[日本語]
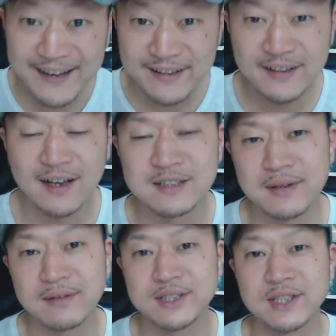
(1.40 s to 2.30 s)
はい、始
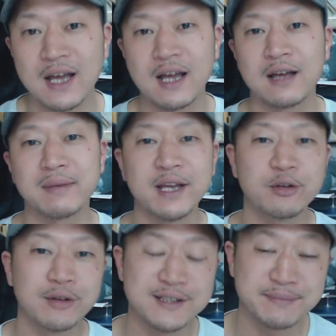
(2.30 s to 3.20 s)
まりました。毎
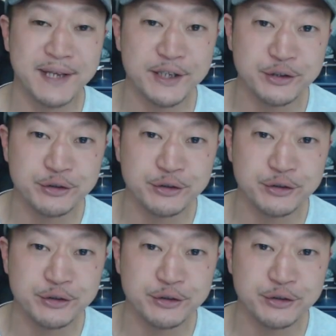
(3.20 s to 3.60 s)
度おなじみ、